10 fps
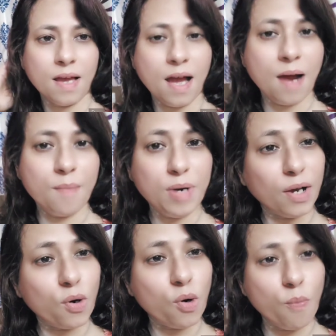আমরা
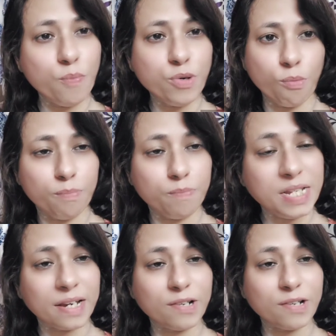না খুব
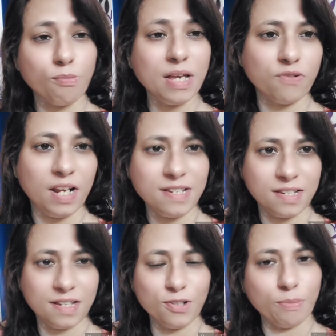ঠিক সময় চলে এসছি
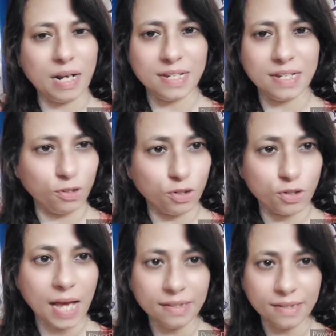জানো তো মানে যেহেতু একটু
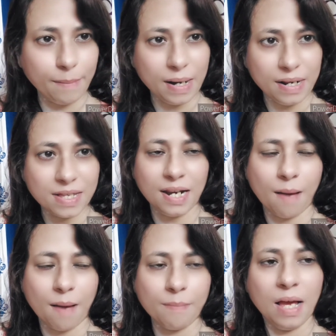তাড়াতাড়ি বেরিয়েছিলাম